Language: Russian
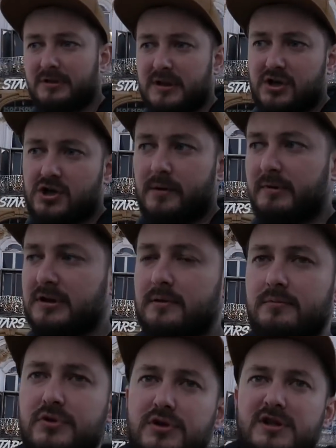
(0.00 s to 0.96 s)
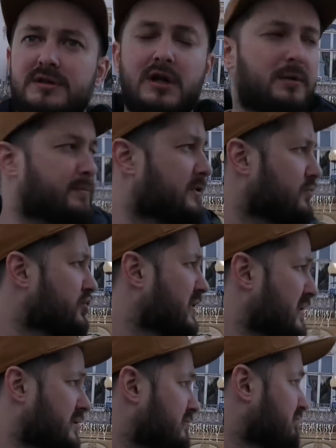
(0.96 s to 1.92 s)
бы даже об этом не знал, потому
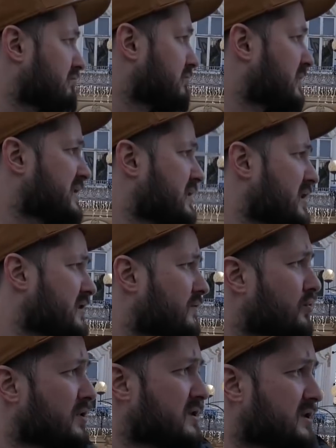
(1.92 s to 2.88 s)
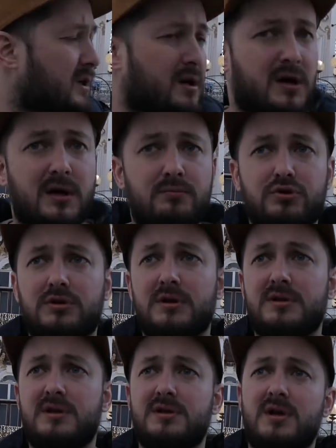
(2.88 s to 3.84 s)
что настроение в городе так, как
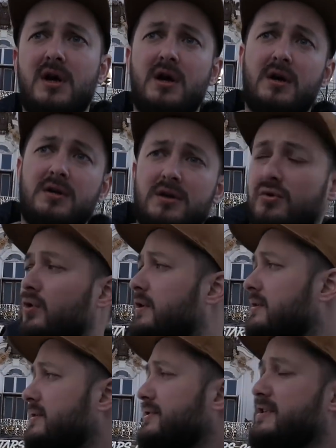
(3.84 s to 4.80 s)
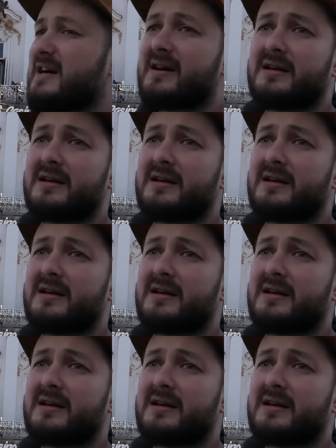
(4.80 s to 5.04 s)
будто здесь такой не